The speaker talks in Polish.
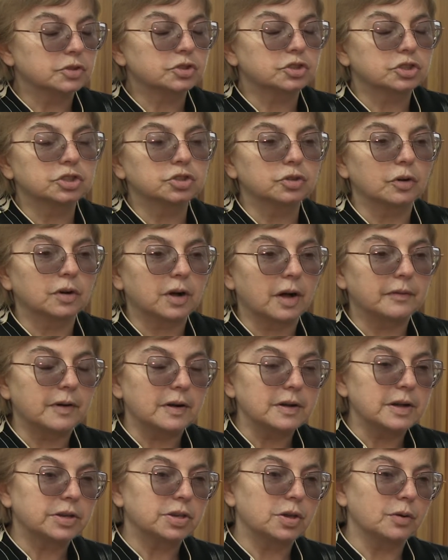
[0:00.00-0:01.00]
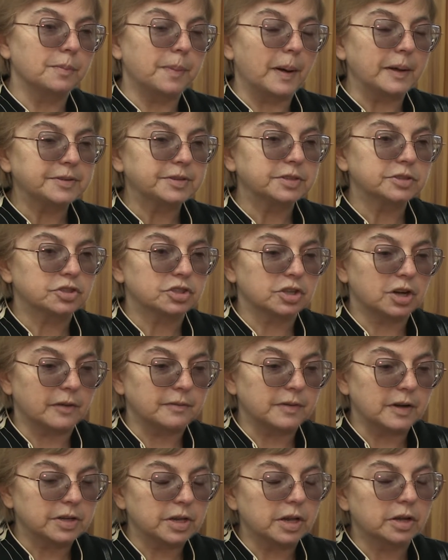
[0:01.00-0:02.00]
czy to kawałek kiełbasy, czy
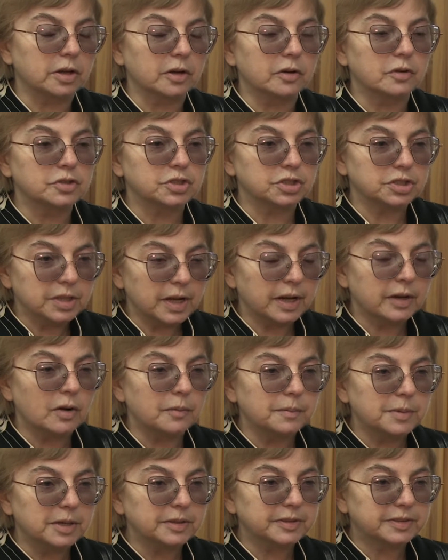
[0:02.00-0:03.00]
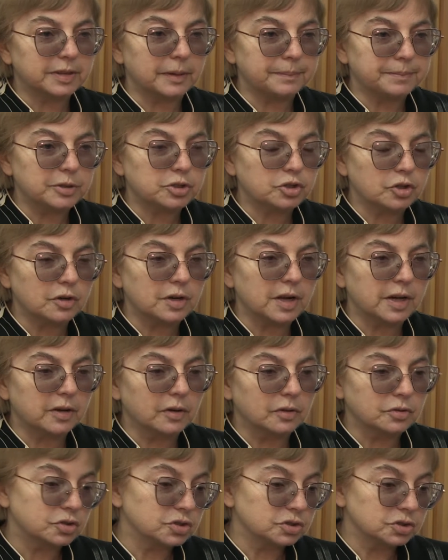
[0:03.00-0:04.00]
kawałek jakiegoś innego mięsa
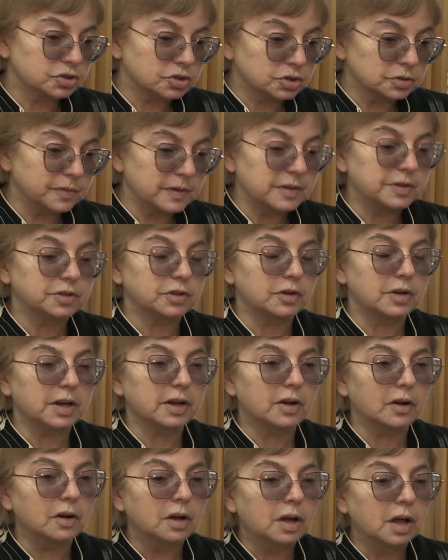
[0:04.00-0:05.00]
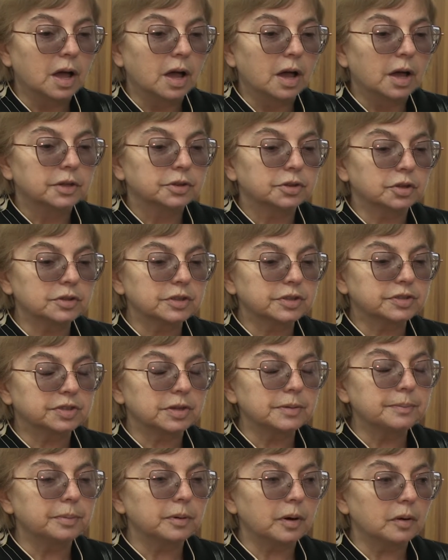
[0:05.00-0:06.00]
pieczonego, czy, czy wędzonego. To jest
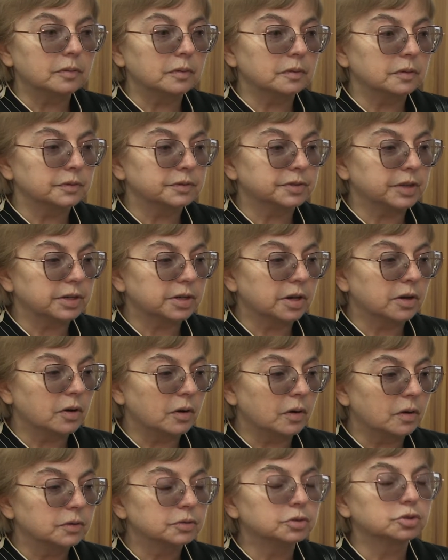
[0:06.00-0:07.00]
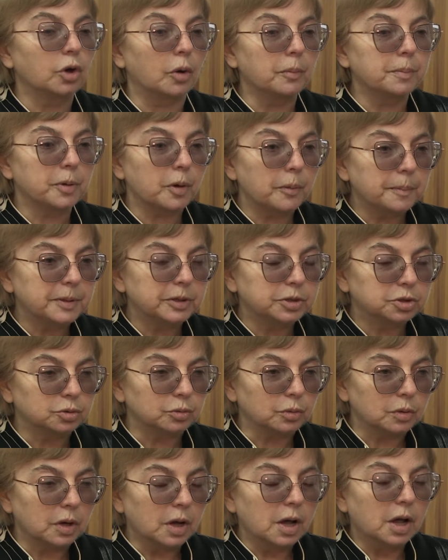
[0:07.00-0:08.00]
symbol takiego
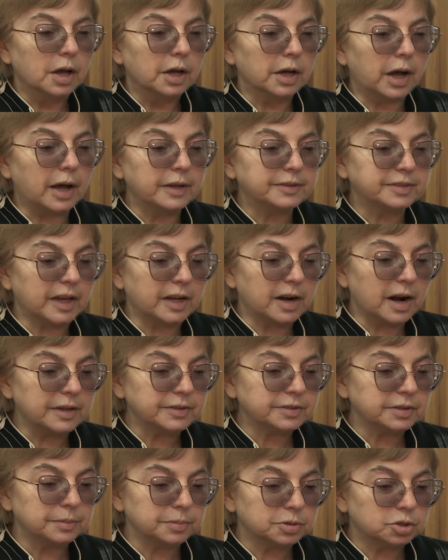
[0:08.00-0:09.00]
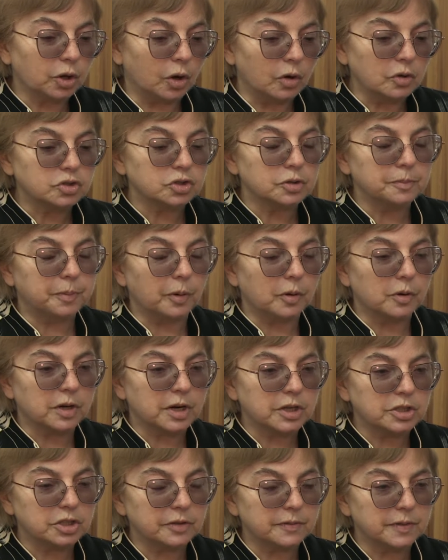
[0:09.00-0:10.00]
dobrobytu. A zarazem to, że po
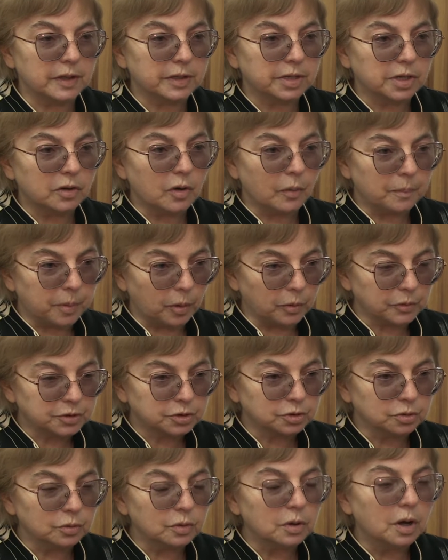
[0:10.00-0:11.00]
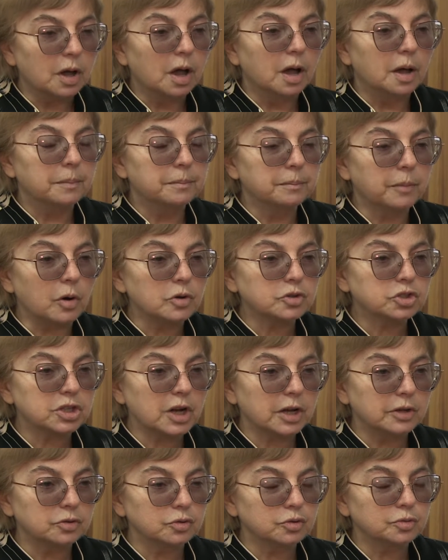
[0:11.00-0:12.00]
okresie Wielkiego Postu
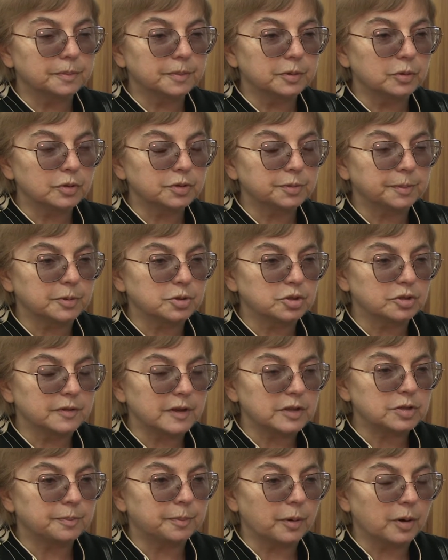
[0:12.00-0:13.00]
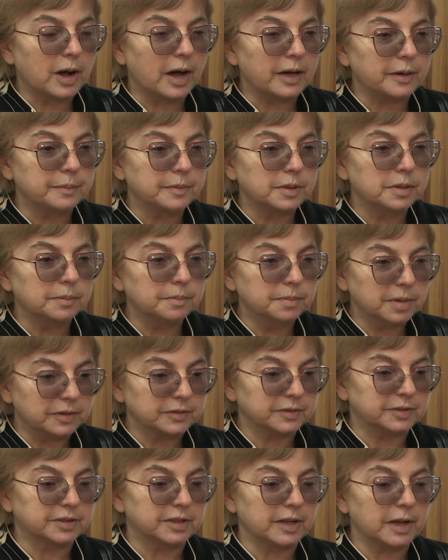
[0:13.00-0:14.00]
można już było spożywać pokarmy
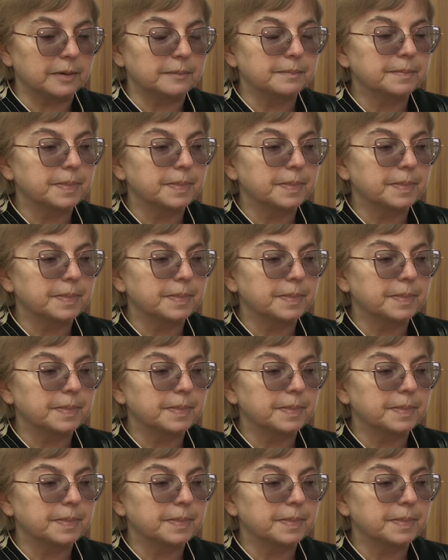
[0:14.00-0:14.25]
mięsne.